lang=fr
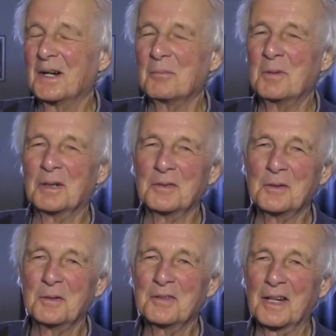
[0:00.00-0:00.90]
Oh mon
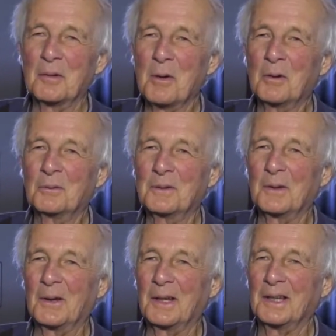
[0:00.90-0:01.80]
Dieu, ça remonte
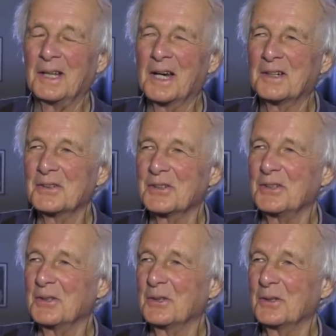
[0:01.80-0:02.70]
à l'âge
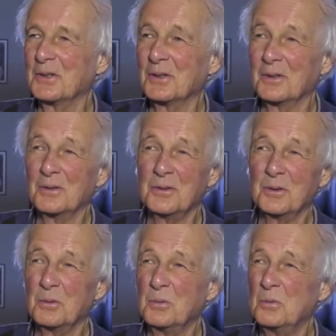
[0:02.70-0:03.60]
de,
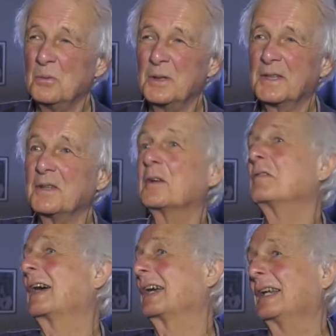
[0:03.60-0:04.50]

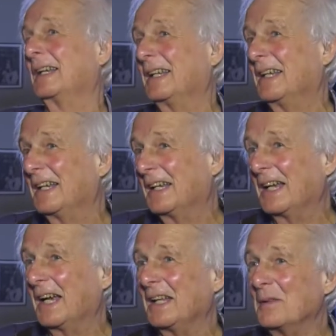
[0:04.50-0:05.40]
8-9 ans.
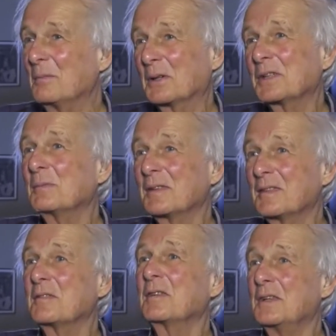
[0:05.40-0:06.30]
À l'époque, je me
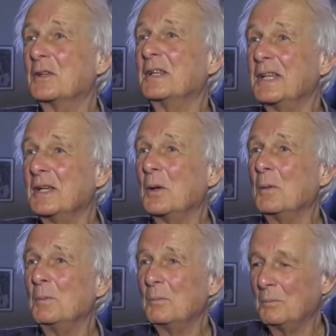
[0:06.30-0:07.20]
suis fait
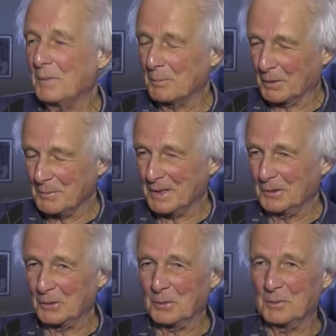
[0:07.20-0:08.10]
donner ma première
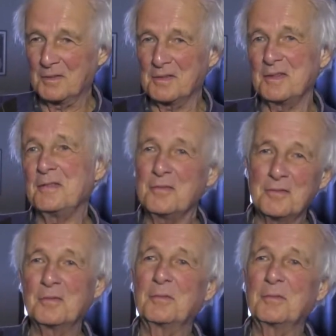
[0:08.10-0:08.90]
locomotive